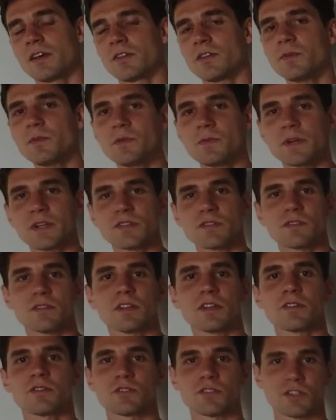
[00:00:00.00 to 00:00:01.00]
no był bardzo
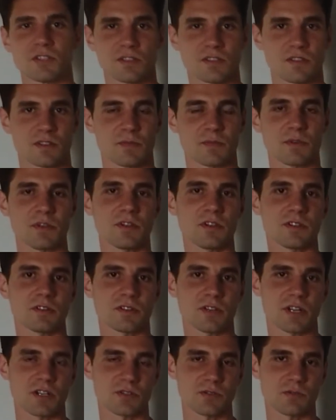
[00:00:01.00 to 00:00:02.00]
niekorzystny, bo
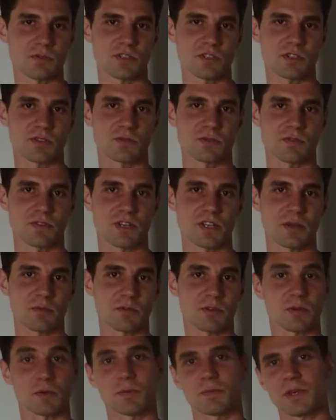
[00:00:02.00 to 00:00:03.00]
kojarzył mi się z człowiekiem,
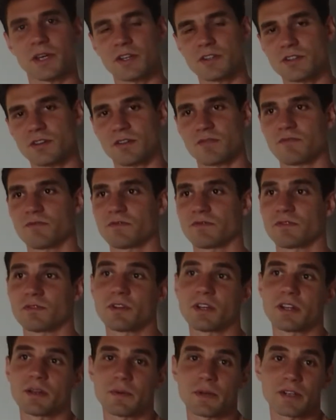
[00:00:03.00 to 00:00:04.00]
który po pierwsze w
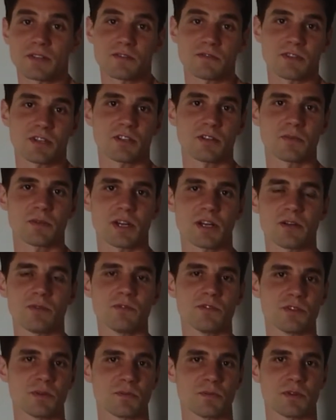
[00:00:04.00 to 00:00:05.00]
ogóle nie bardzo wiadomo, jak
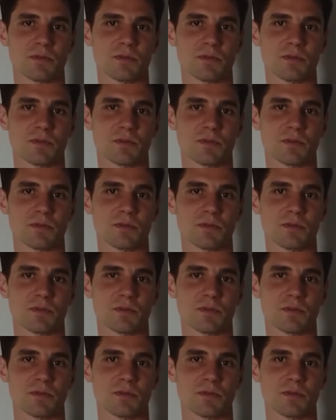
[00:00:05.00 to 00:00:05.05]
ludziom